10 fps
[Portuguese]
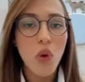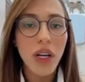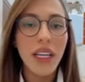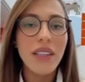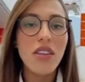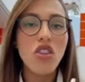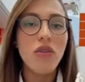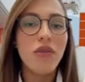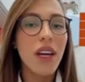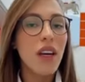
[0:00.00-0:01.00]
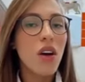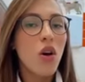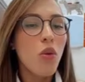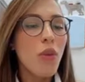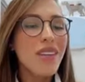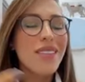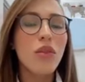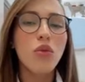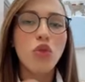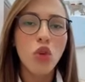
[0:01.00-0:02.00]
porém, se tiver uma
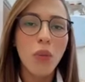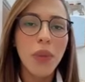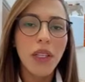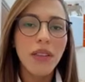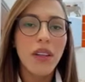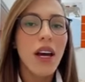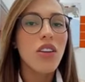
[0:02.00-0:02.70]
ação dupla,